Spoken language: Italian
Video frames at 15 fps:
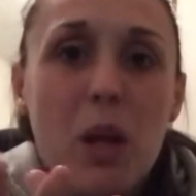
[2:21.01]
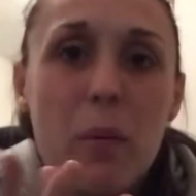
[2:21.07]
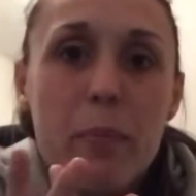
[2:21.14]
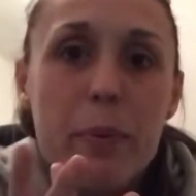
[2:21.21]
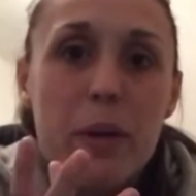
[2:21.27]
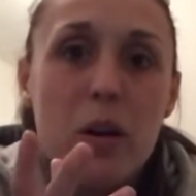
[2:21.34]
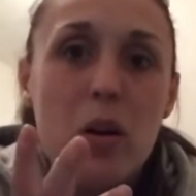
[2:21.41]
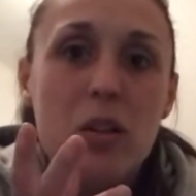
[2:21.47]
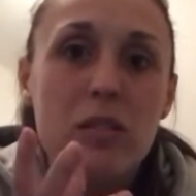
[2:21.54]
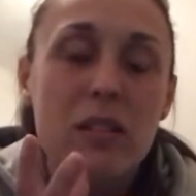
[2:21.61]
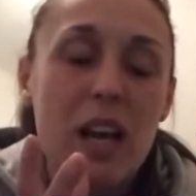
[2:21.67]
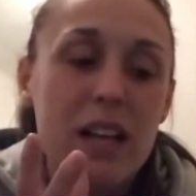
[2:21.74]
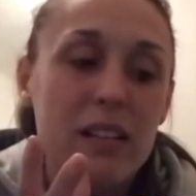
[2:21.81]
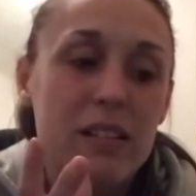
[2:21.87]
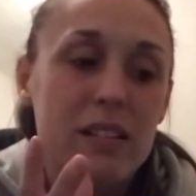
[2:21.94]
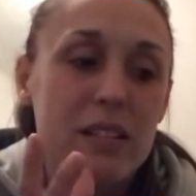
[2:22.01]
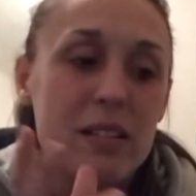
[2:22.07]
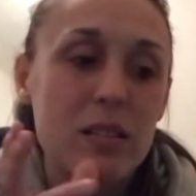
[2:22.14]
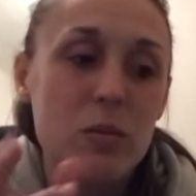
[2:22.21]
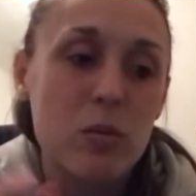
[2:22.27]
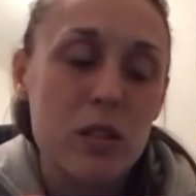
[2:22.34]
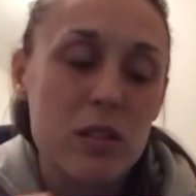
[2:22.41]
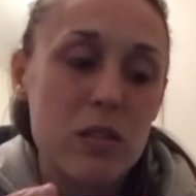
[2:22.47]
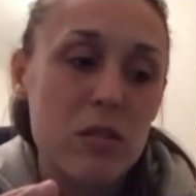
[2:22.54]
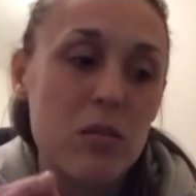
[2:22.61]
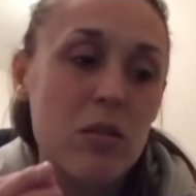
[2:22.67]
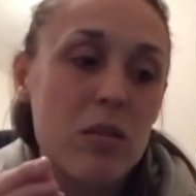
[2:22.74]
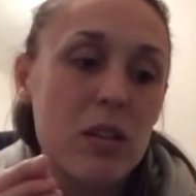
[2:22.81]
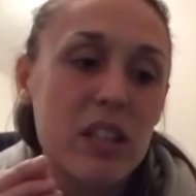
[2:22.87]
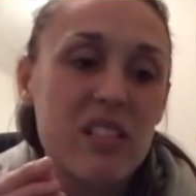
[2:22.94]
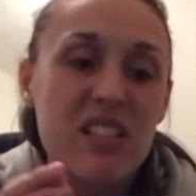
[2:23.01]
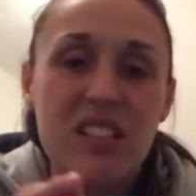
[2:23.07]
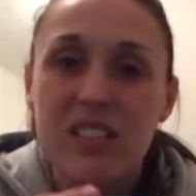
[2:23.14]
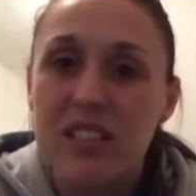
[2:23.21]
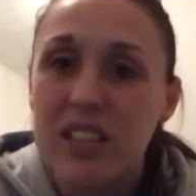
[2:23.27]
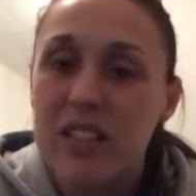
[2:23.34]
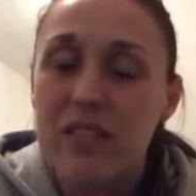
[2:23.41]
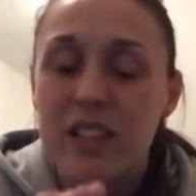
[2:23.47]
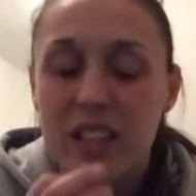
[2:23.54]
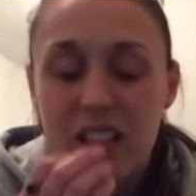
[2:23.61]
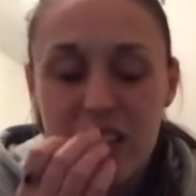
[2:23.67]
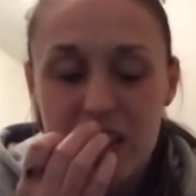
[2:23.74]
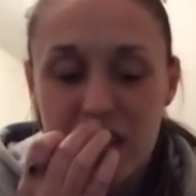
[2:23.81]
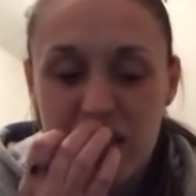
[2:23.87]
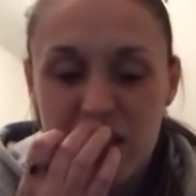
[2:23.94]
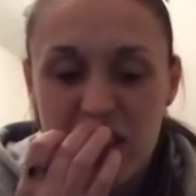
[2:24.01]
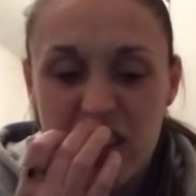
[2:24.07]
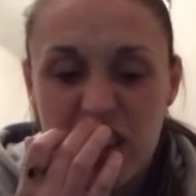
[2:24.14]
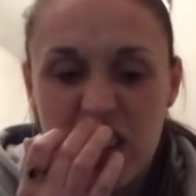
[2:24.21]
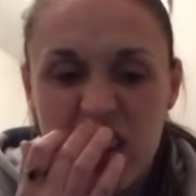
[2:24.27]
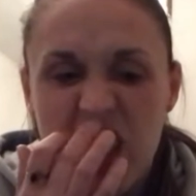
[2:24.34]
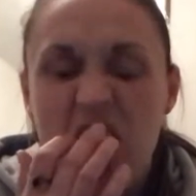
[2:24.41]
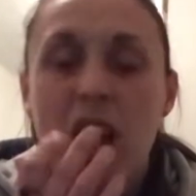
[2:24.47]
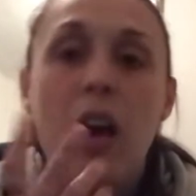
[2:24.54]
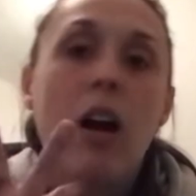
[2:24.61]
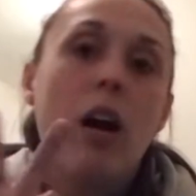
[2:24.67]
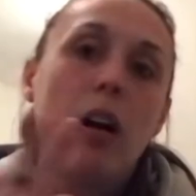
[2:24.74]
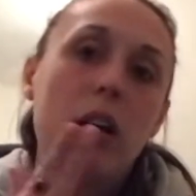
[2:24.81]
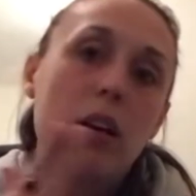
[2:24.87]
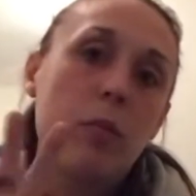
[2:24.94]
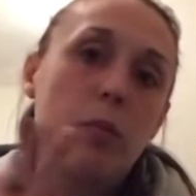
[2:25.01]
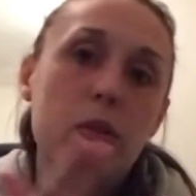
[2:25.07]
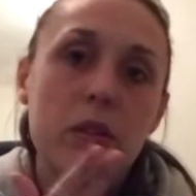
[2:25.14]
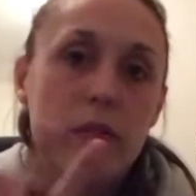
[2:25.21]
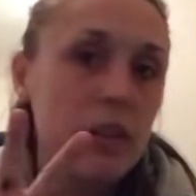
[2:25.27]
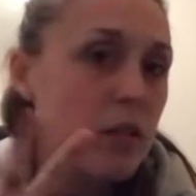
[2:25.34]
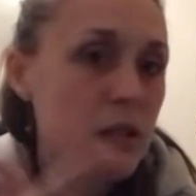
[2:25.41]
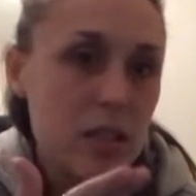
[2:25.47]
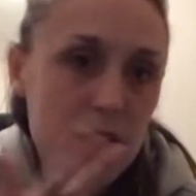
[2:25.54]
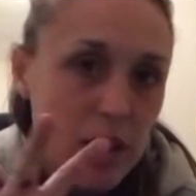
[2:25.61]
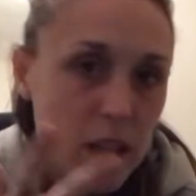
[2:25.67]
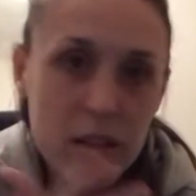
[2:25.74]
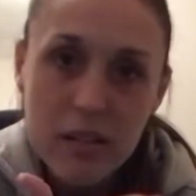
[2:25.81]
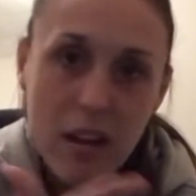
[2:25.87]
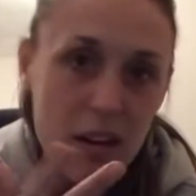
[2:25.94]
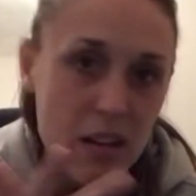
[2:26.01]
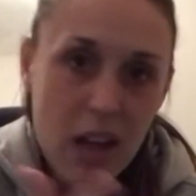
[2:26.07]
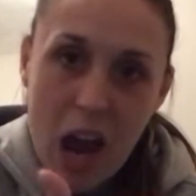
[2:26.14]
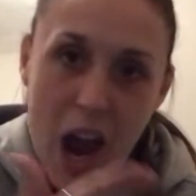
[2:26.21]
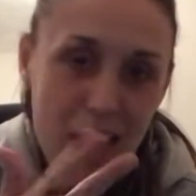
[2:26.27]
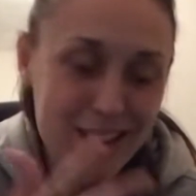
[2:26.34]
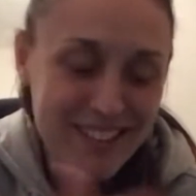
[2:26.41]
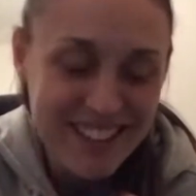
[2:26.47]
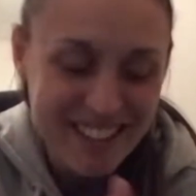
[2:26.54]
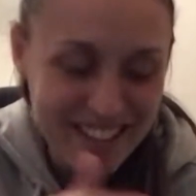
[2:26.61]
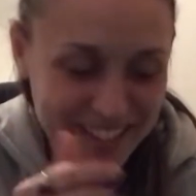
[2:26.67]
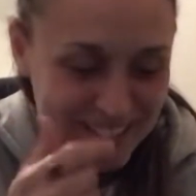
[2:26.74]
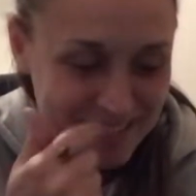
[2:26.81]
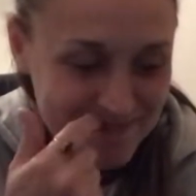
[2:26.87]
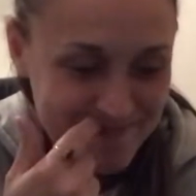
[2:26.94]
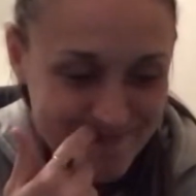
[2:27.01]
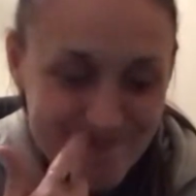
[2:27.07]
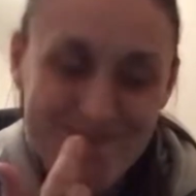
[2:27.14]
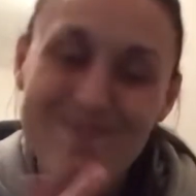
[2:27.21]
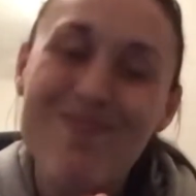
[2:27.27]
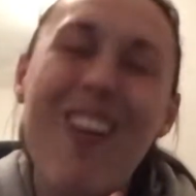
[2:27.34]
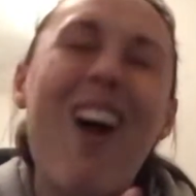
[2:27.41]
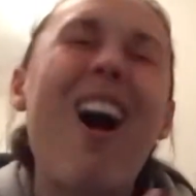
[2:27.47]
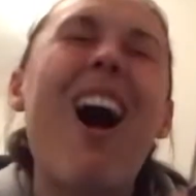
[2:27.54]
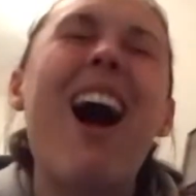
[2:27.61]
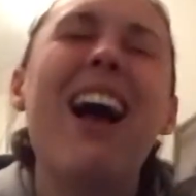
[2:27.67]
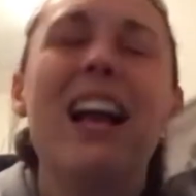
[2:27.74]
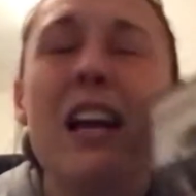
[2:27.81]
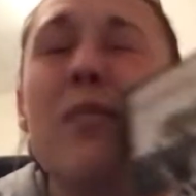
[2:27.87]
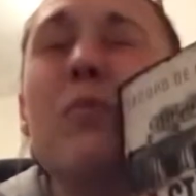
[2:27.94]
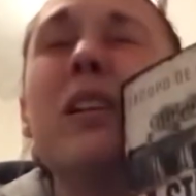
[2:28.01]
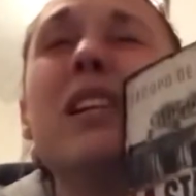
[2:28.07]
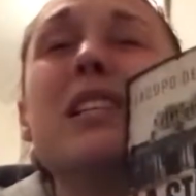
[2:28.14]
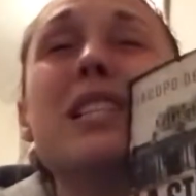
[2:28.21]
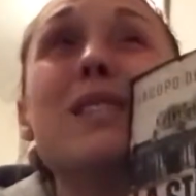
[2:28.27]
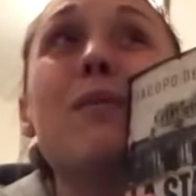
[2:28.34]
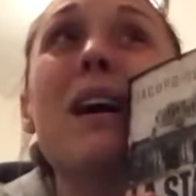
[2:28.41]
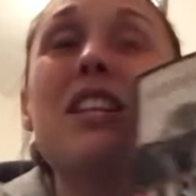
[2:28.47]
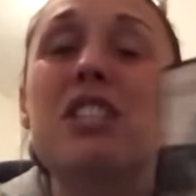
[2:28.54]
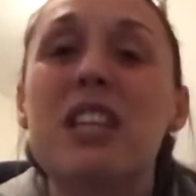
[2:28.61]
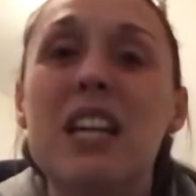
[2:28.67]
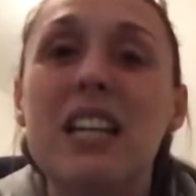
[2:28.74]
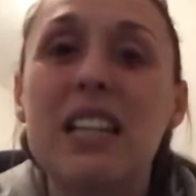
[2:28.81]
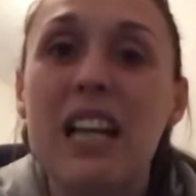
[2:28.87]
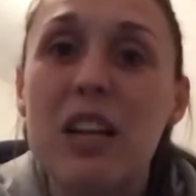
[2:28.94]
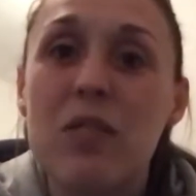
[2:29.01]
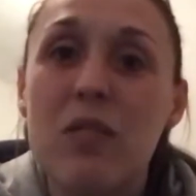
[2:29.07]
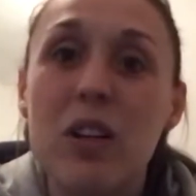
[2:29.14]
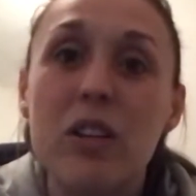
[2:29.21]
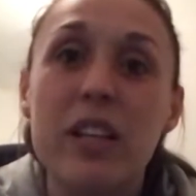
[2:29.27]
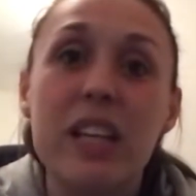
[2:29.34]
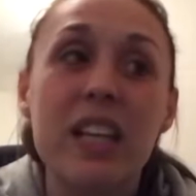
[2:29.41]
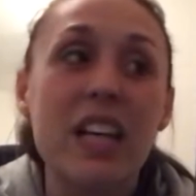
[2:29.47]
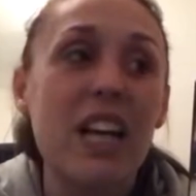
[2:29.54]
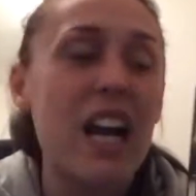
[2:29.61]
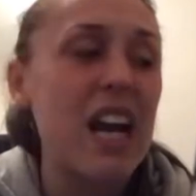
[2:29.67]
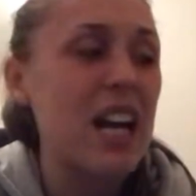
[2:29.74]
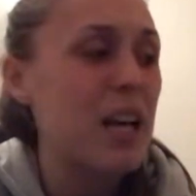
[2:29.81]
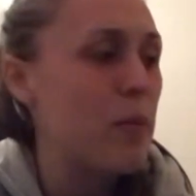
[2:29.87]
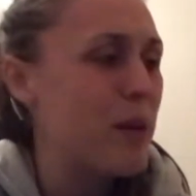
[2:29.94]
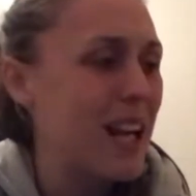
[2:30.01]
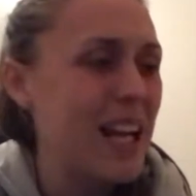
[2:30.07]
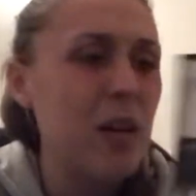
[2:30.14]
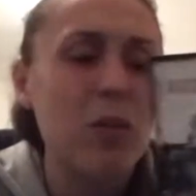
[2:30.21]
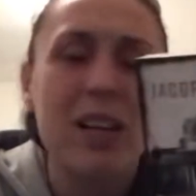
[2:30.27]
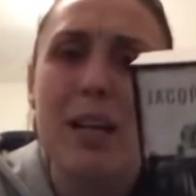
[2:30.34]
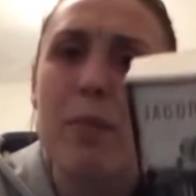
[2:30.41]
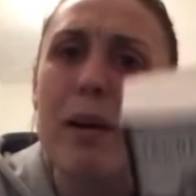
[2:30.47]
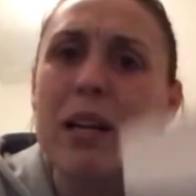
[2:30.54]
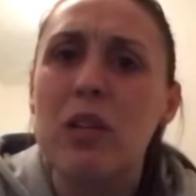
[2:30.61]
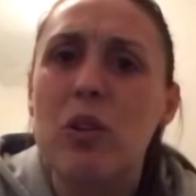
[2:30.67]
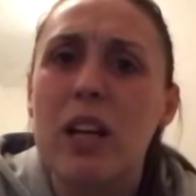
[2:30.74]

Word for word: però tante situazioni, tanti eventi che potevano essere tagliati. Mi dispiace, in realtà io non voglio denigrare, anche perché da qualche parte ho